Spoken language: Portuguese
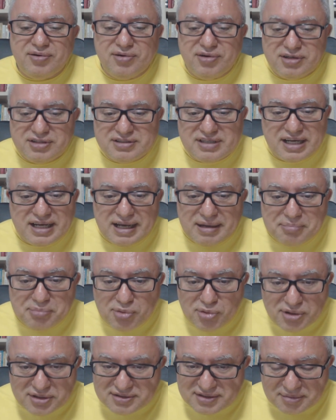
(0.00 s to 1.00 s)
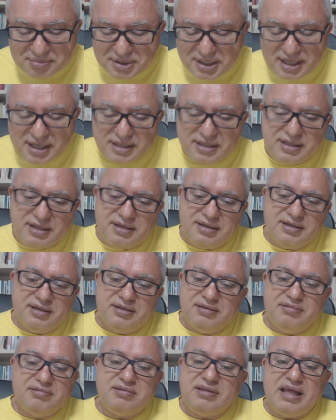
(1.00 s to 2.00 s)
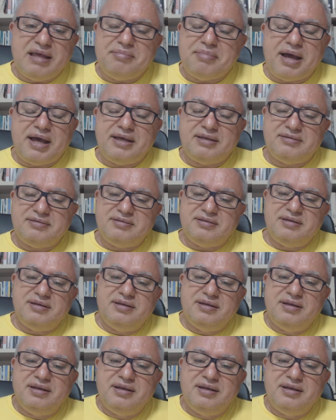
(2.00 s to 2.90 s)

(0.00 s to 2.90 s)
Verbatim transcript: Hoje acabou essa brincadeira. Não tem mais.